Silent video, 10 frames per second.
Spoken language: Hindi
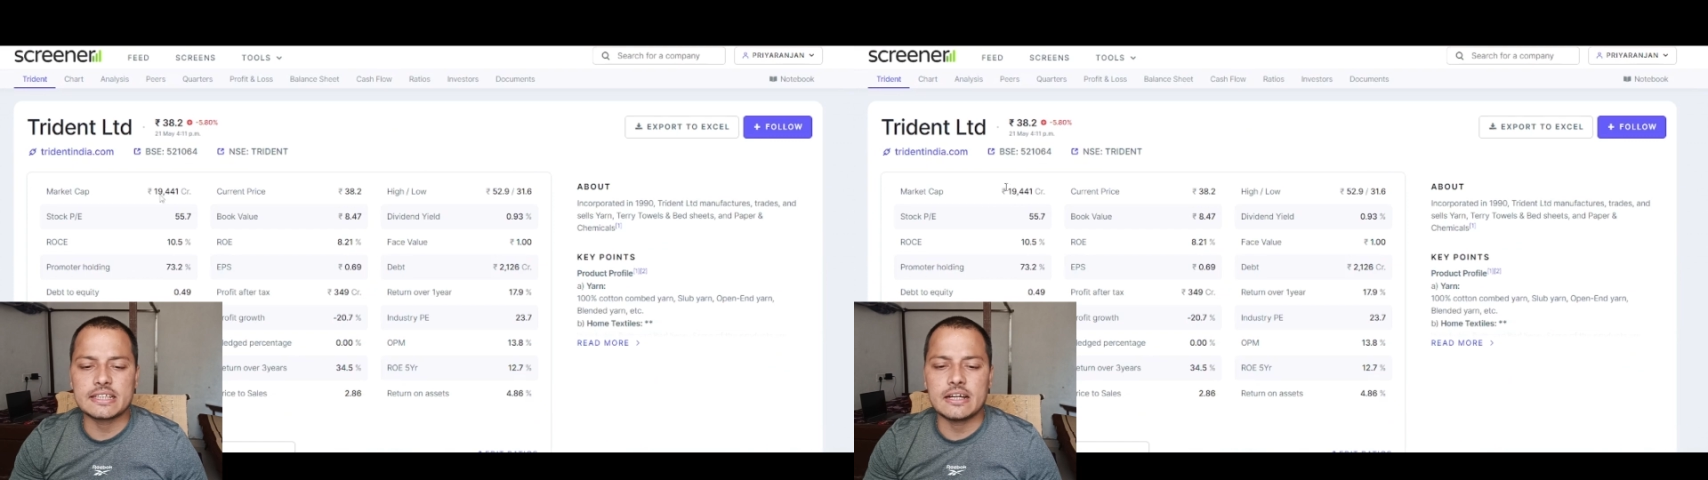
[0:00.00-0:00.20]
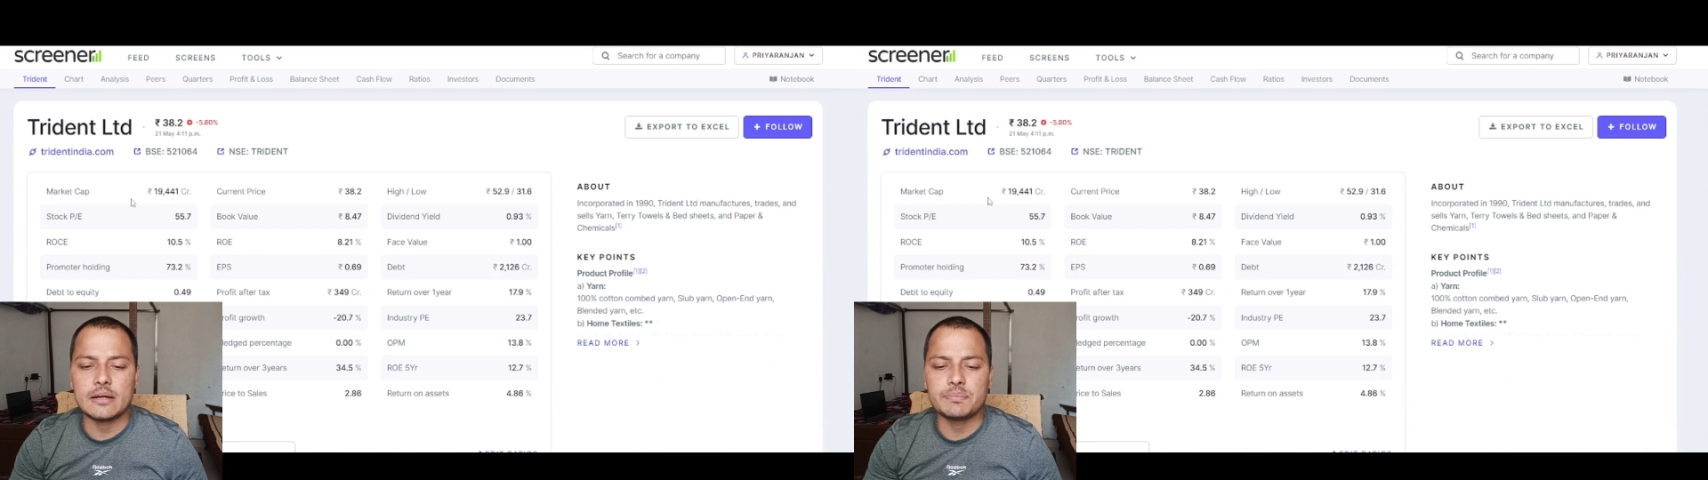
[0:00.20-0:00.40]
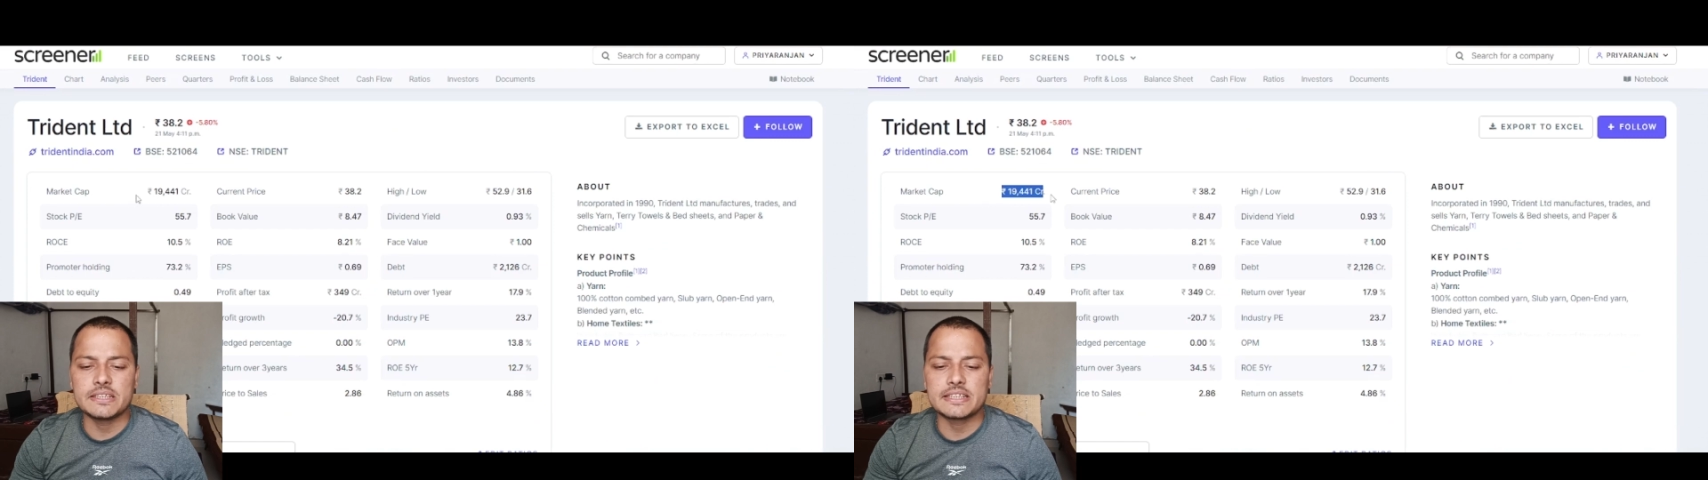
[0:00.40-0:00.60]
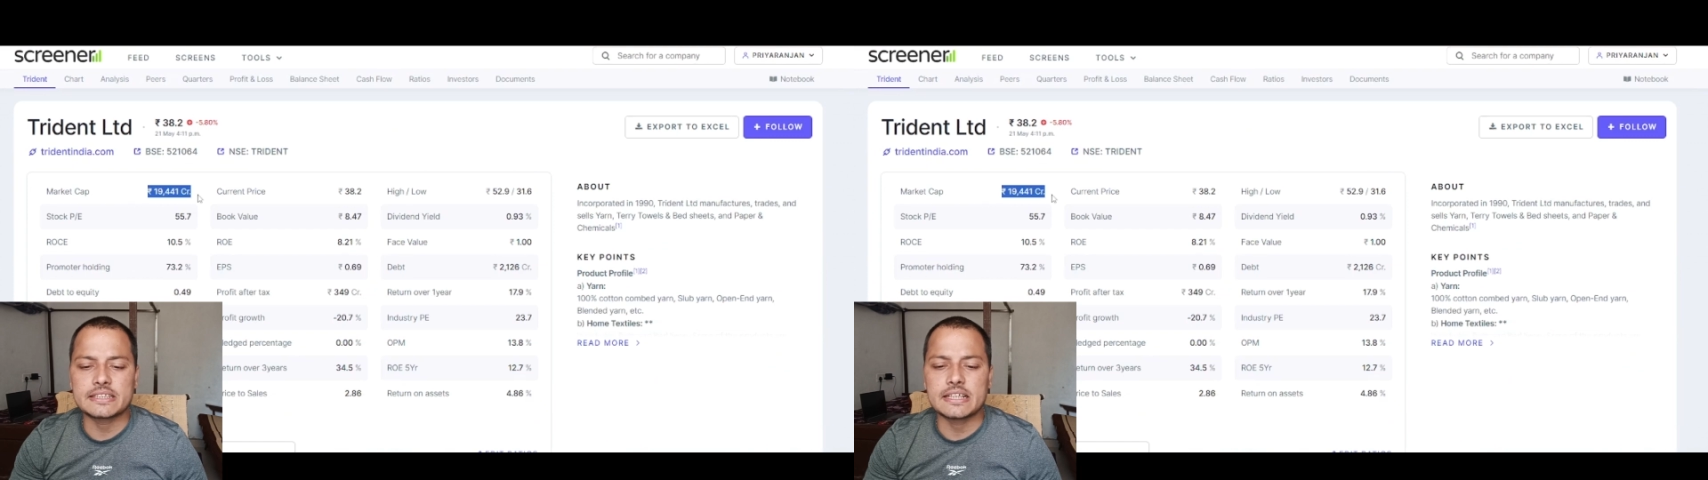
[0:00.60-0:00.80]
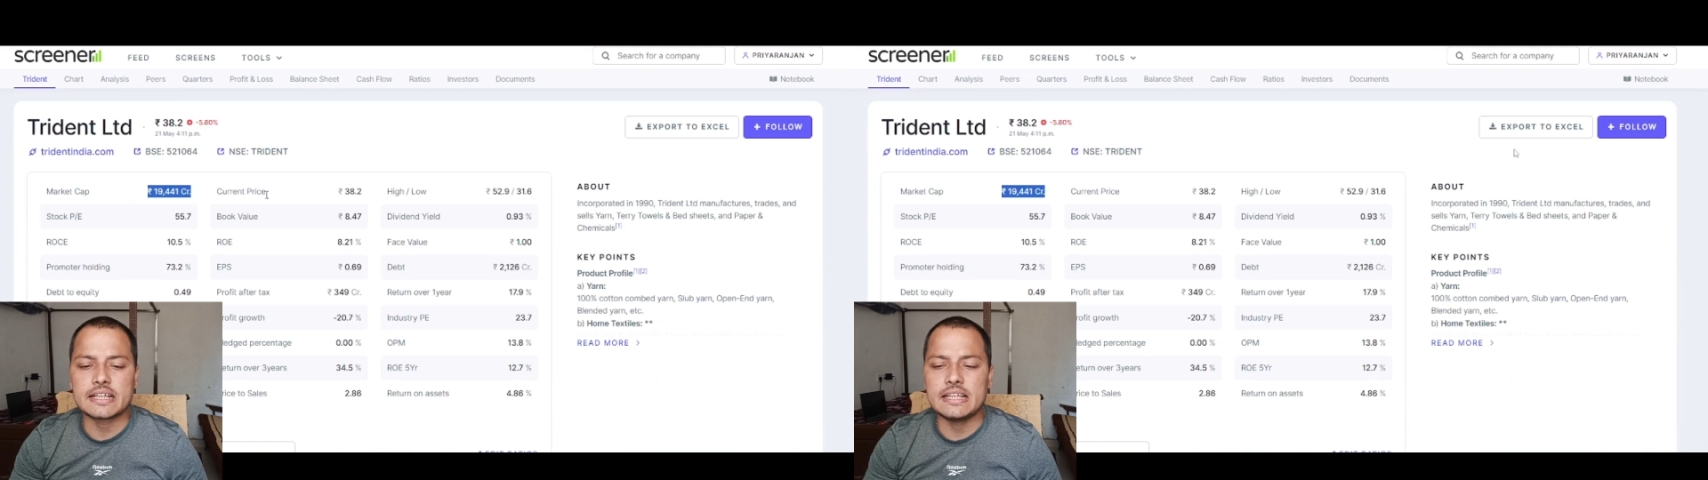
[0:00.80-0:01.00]
अपने
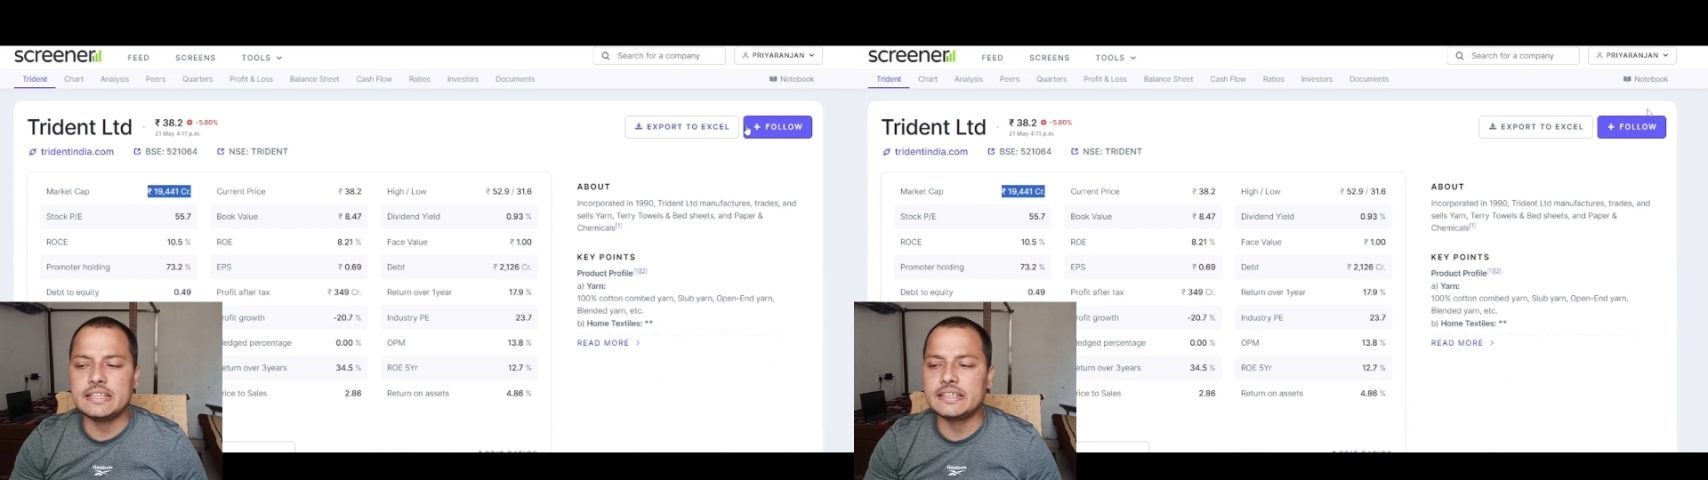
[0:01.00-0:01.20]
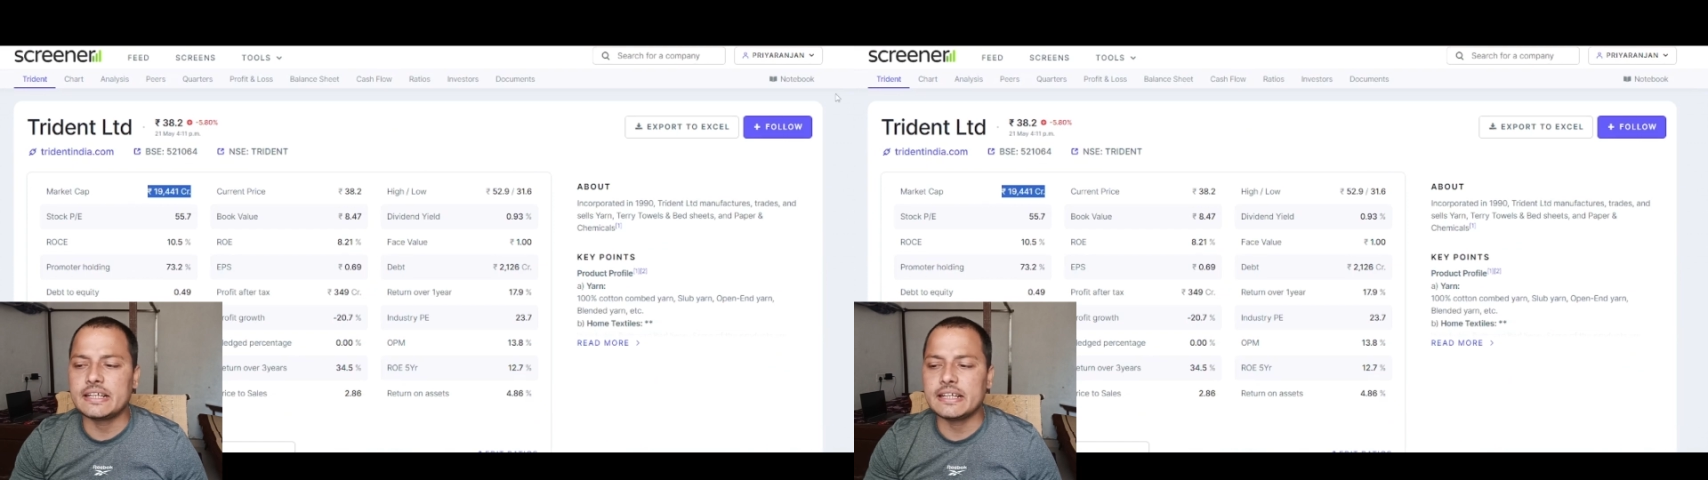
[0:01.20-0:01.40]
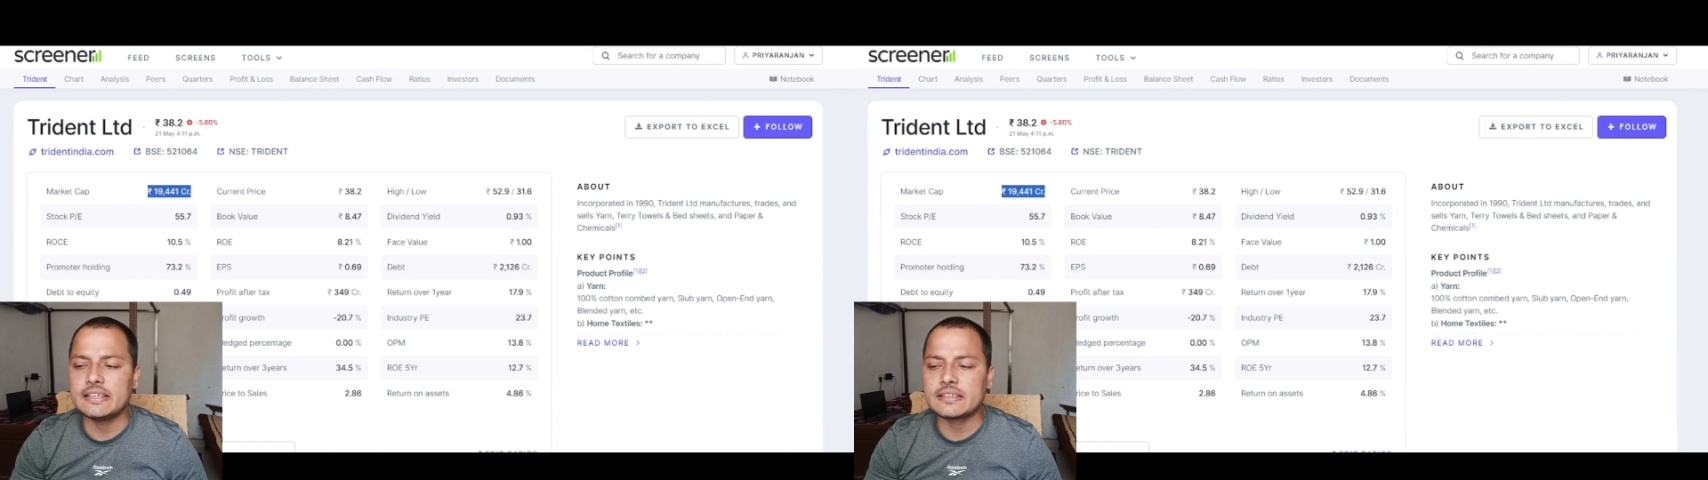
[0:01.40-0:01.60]
सेक्टर का लीडर है